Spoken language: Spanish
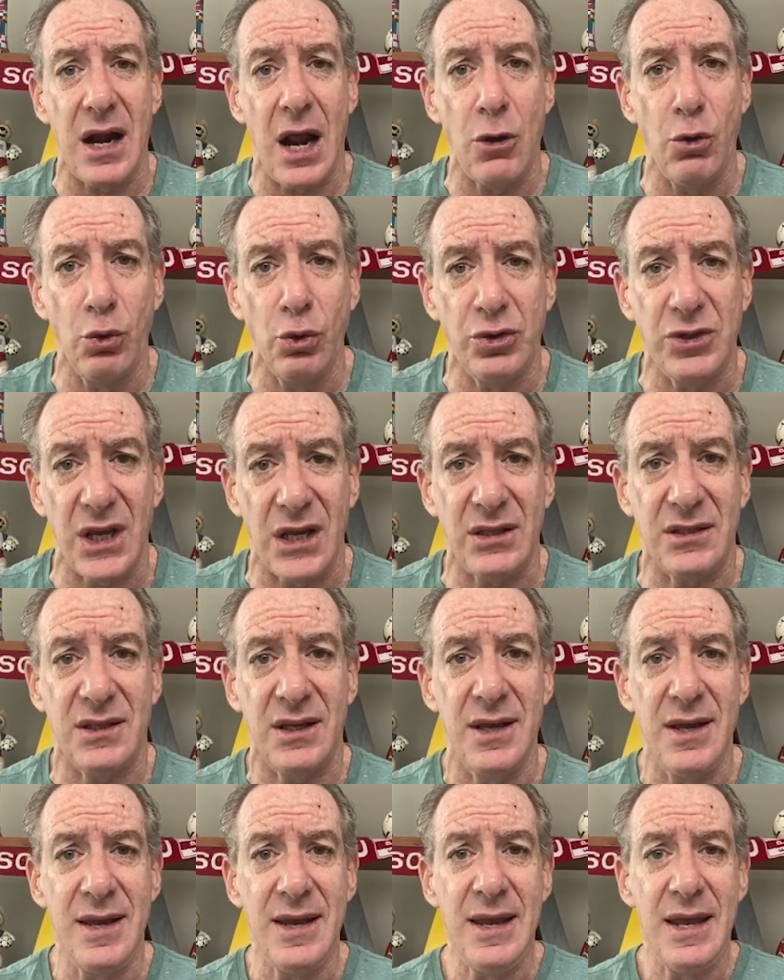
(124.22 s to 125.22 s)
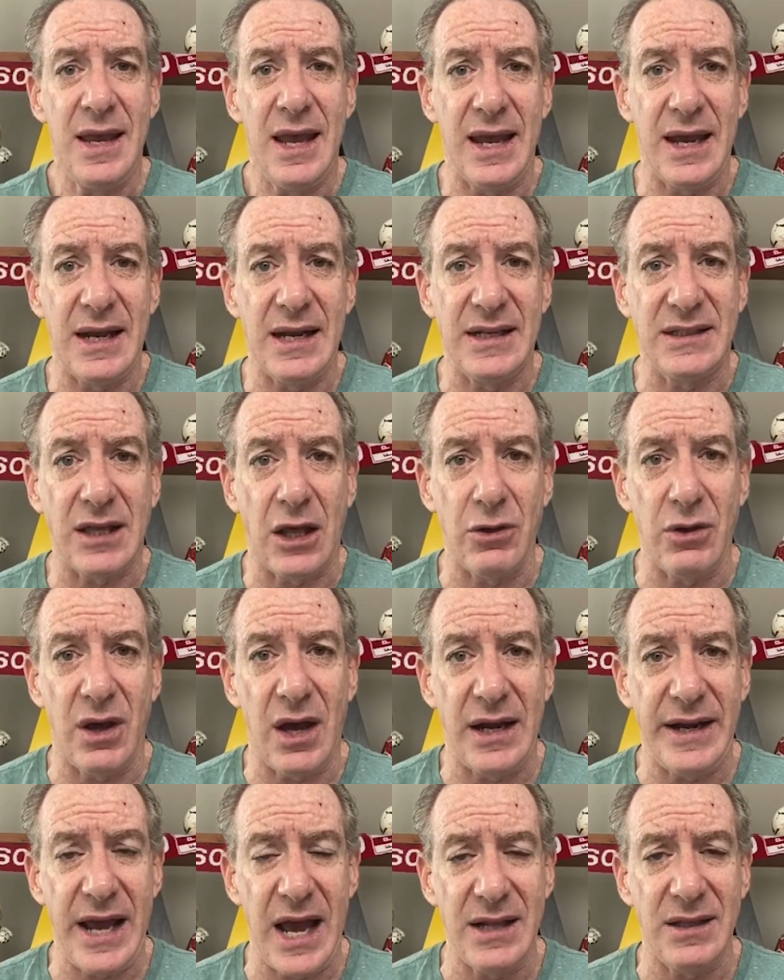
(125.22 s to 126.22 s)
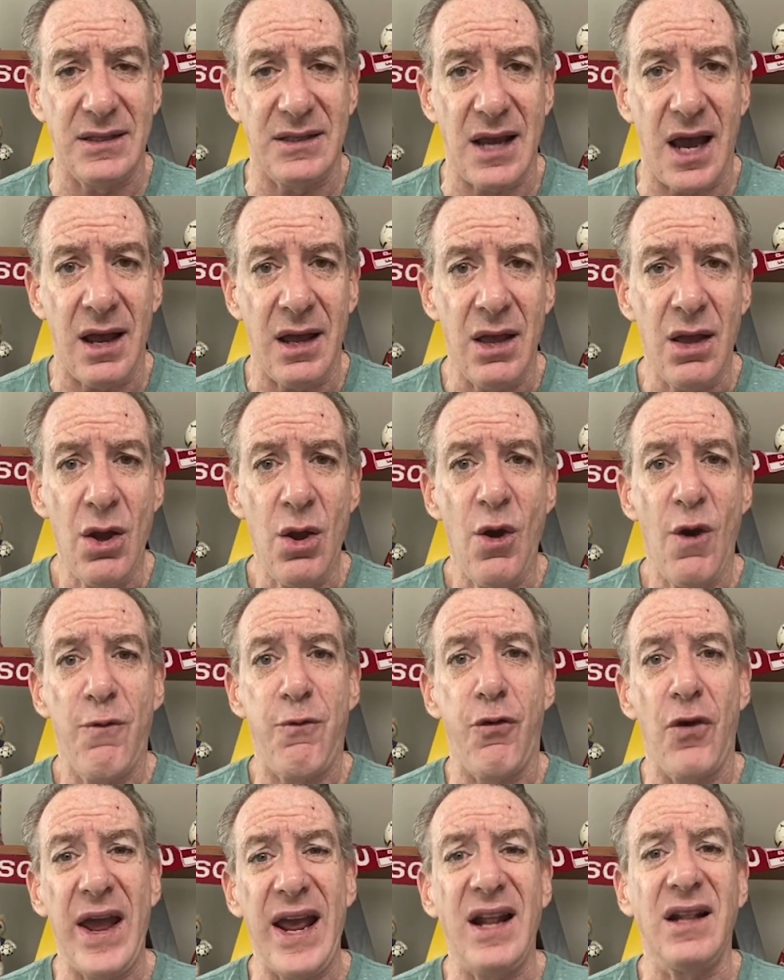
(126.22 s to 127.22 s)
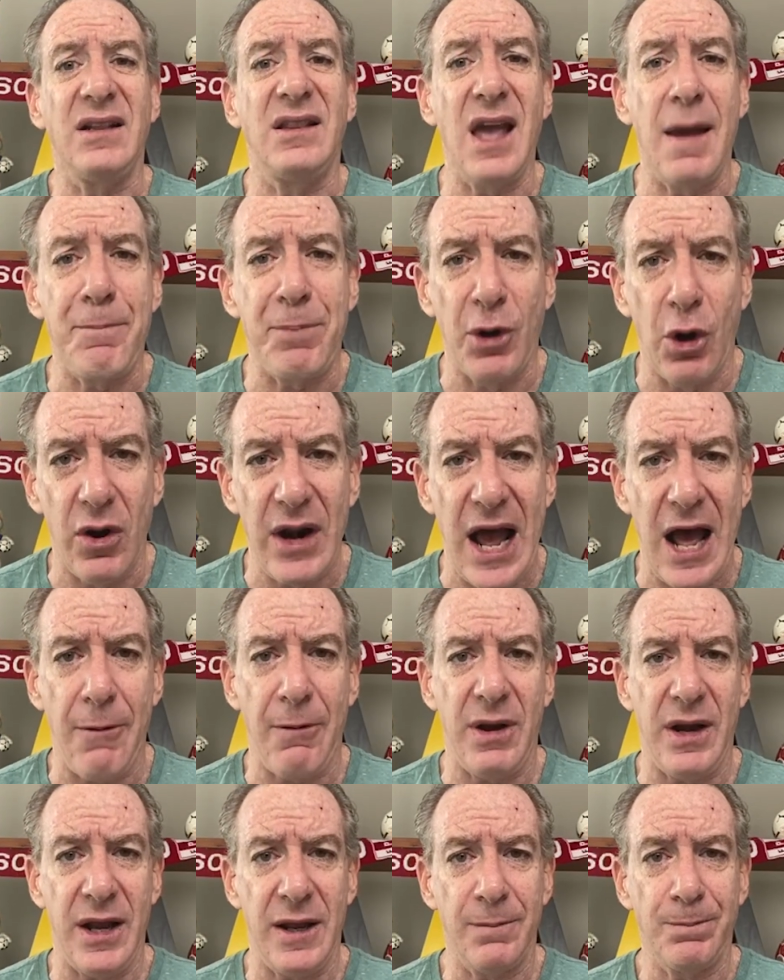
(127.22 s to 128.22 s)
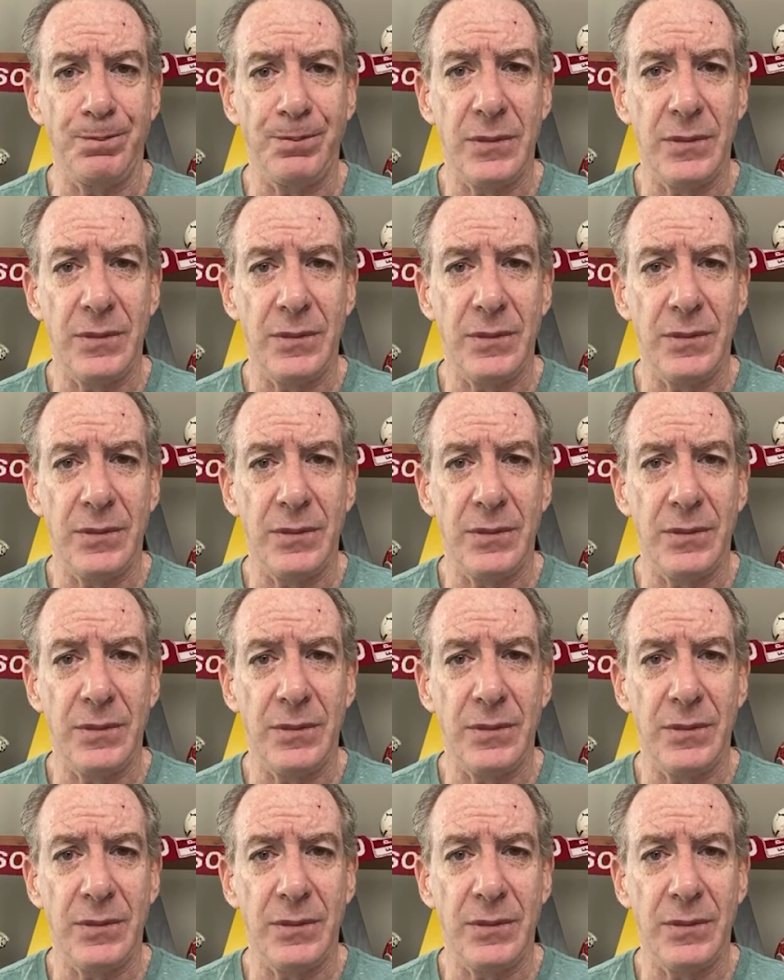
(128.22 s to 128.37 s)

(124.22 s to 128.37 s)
las luces en el estadio de Alianza fue deplorable,